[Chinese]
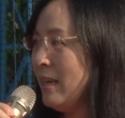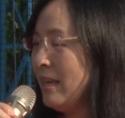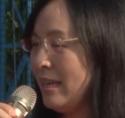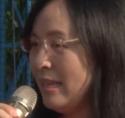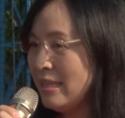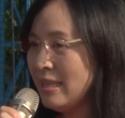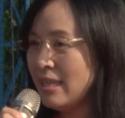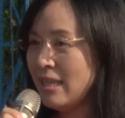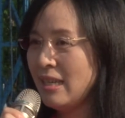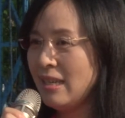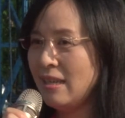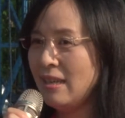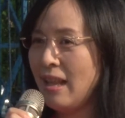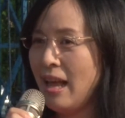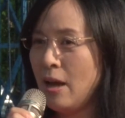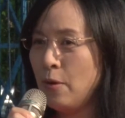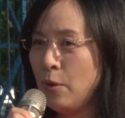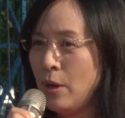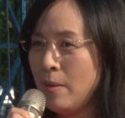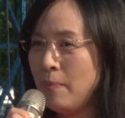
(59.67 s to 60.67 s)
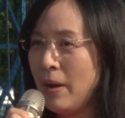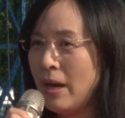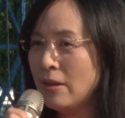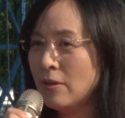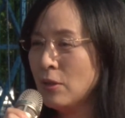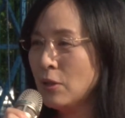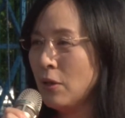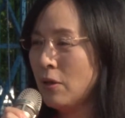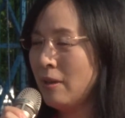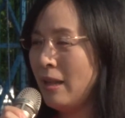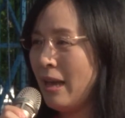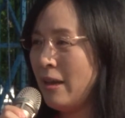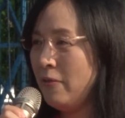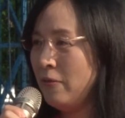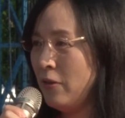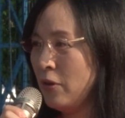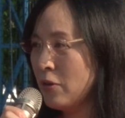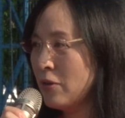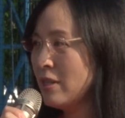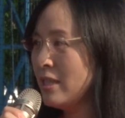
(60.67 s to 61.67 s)
一起来为棒球来
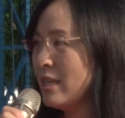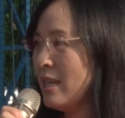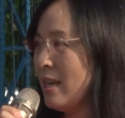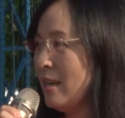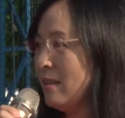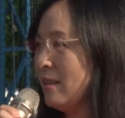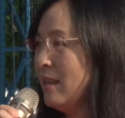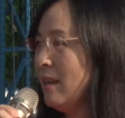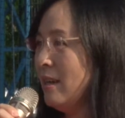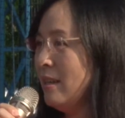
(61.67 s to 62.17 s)
奉献。